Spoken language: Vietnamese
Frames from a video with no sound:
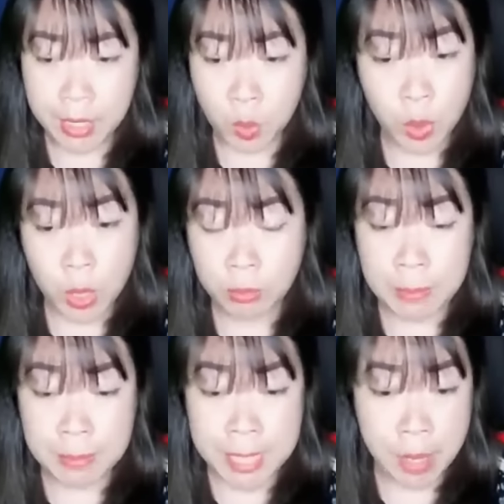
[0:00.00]
Cô không
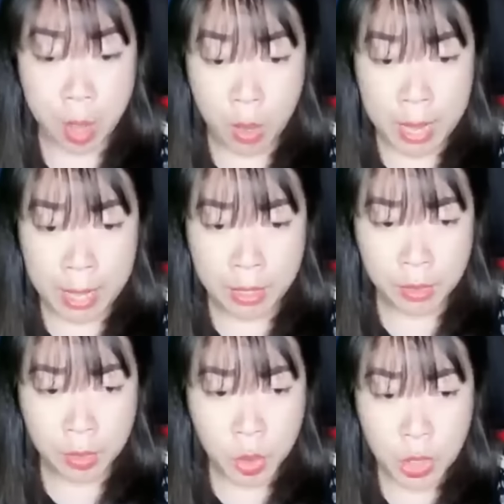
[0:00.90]
tìm ra nó hả?
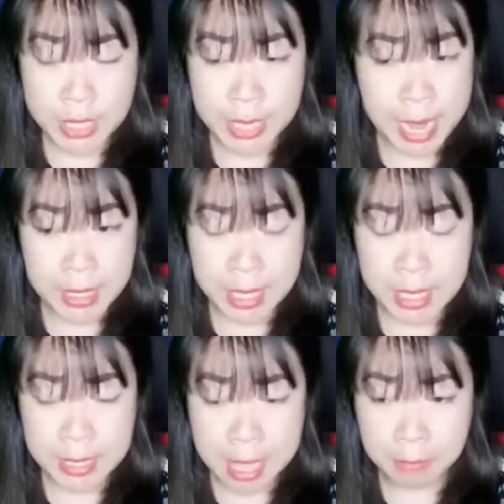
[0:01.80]
Có chuyện gì đang diễn
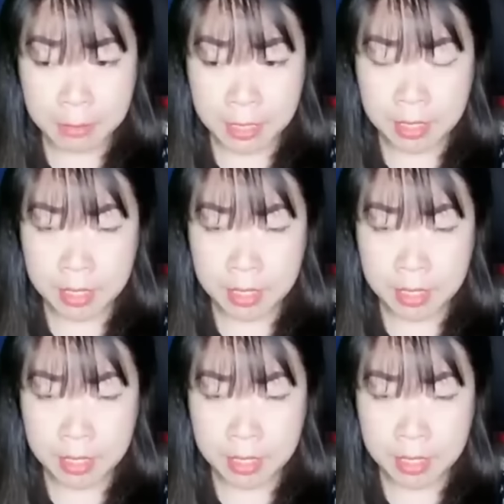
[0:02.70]
ra vậy?